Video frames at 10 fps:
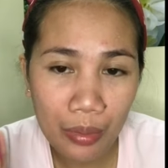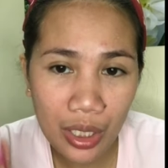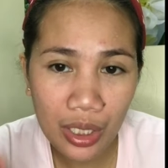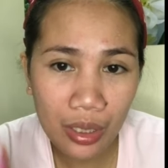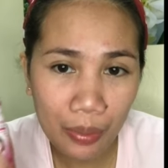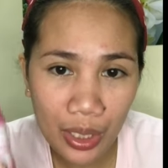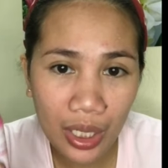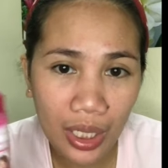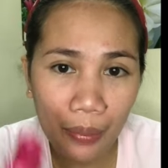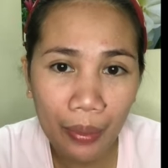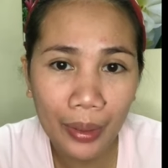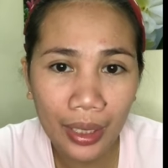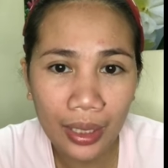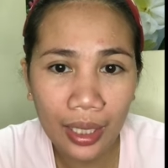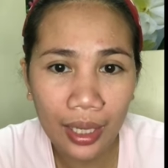Especially kapag
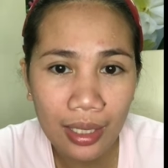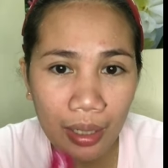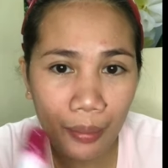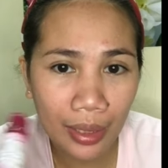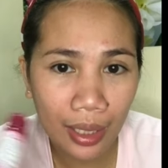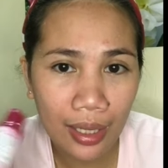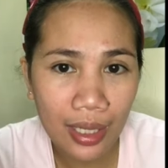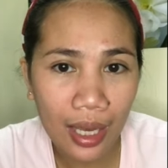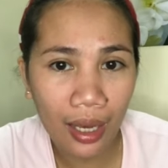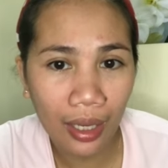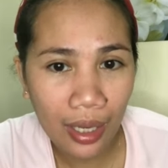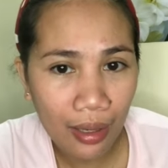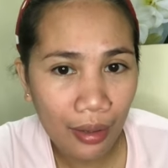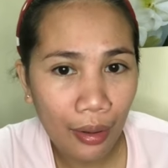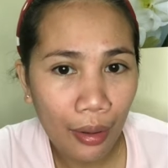magtatagal siya ng matagal sa
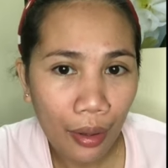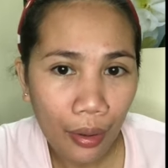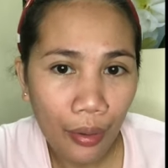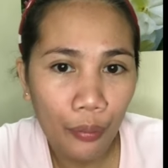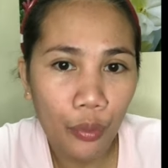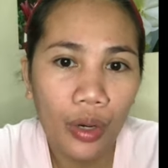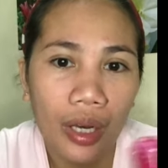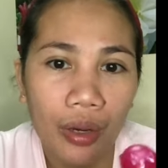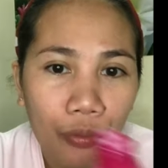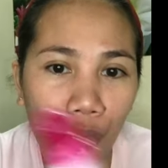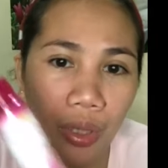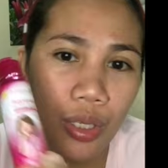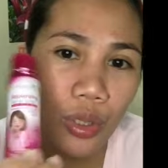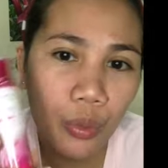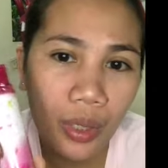aking mukha. For
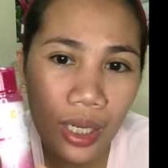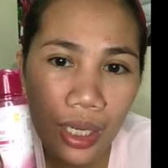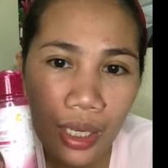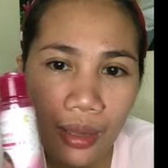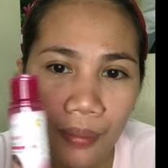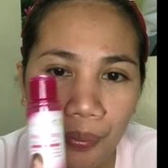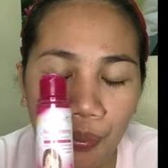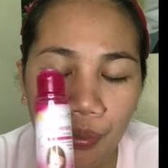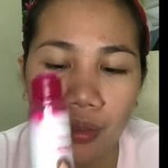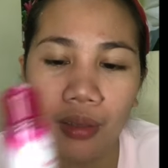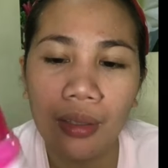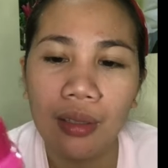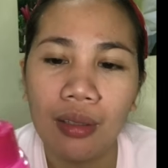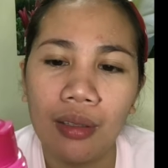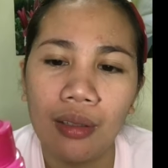this one,
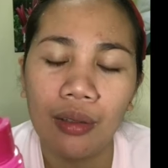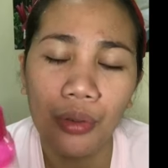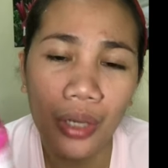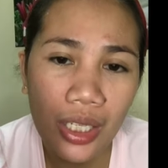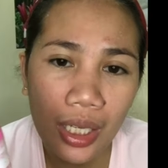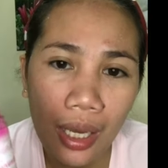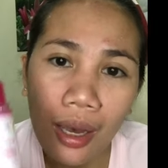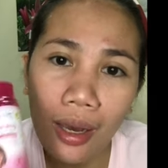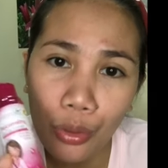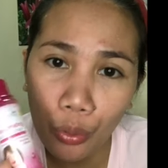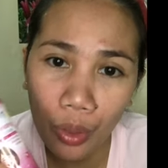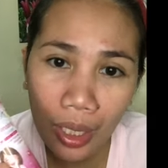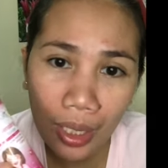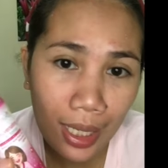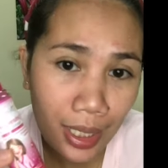okay siya. Ang ayoko
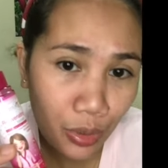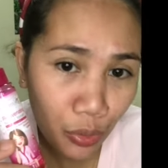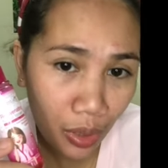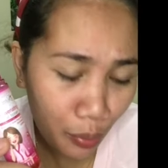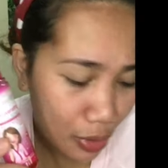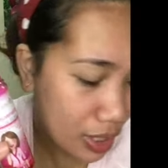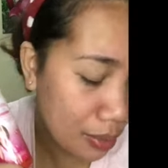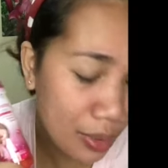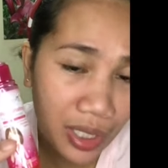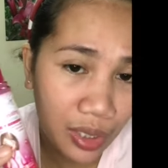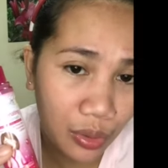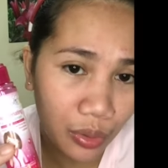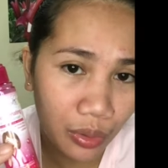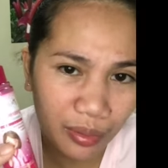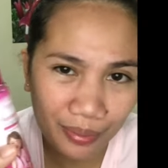lang is yung amoy niya
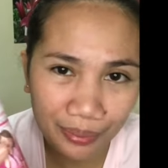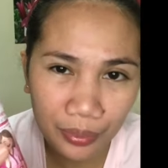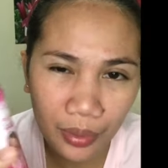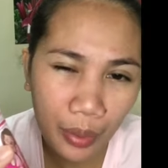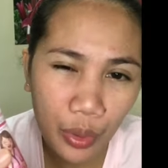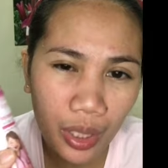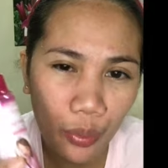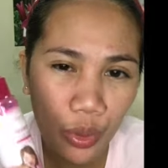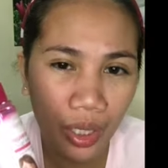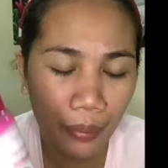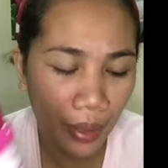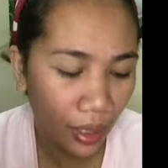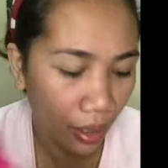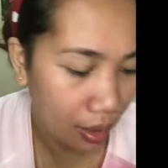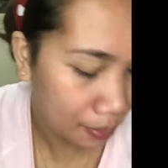masyadong amoy na amoy yung
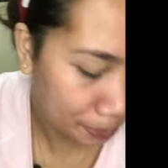chemical.